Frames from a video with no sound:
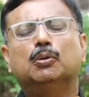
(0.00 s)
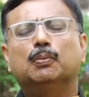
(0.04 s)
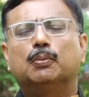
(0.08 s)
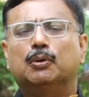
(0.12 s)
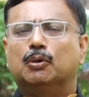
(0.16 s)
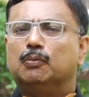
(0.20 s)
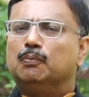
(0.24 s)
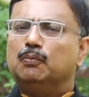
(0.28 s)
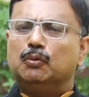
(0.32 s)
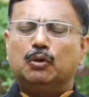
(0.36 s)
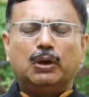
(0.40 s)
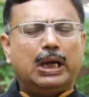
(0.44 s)
তো
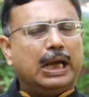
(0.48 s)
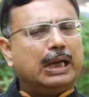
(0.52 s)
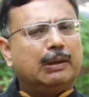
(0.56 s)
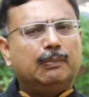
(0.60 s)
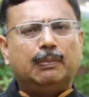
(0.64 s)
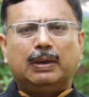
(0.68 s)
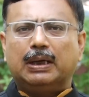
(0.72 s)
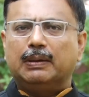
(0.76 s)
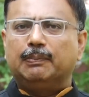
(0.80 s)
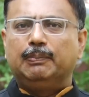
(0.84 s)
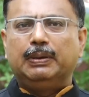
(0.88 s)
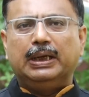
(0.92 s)
ব্রহ্ম
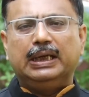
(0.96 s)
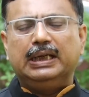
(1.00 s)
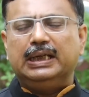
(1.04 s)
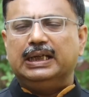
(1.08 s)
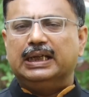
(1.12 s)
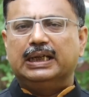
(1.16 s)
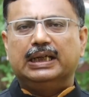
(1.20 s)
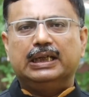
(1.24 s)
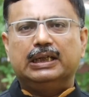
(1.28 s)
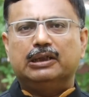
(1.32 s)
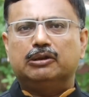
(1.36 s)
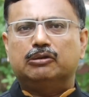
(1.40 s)
একবার
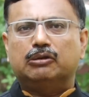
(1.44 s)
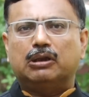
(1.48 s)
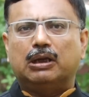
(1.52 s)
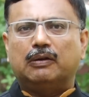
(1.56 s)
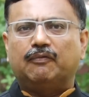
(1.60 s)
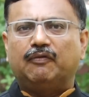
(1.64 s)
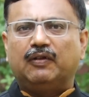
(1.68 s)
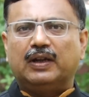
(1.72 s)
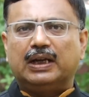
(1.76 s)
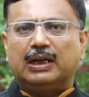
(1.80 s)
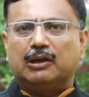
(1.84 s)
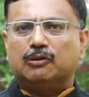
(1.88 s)
বেরিয়ে গেলে তার
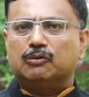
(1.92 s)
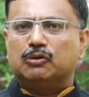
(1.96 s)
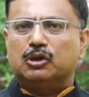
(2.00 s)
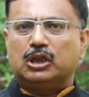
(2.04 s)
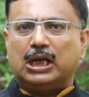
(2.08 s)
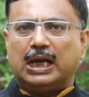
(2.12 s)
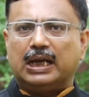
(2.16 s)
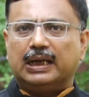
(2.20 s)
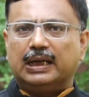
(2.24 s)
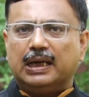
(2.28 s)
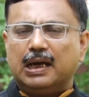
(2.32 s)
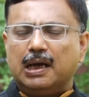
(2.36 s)
ফেরানো
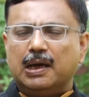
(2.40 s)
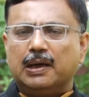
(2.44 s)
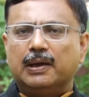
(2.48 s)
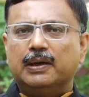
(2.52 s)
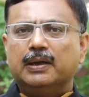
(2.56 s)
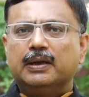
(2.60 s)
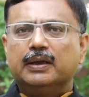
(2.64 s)
চায় না